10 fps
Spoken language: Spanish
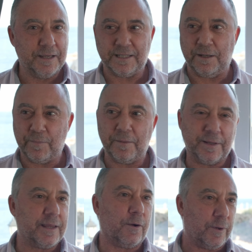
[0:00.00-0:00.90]
y
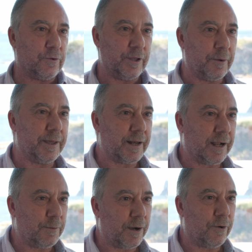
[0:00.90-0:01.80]
simplemente cuando ya habían
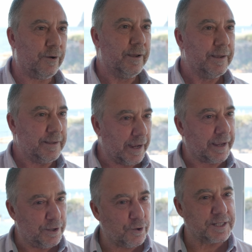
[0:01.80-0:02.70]
acabado, y
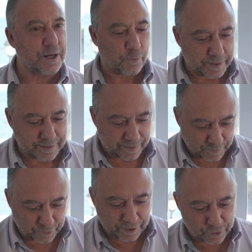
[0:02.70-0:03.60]
aquello que se cuenta
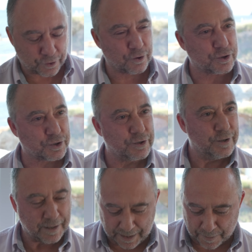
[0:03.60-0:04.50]
de poner los dos
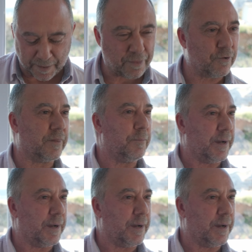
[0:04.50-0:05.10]
capazos de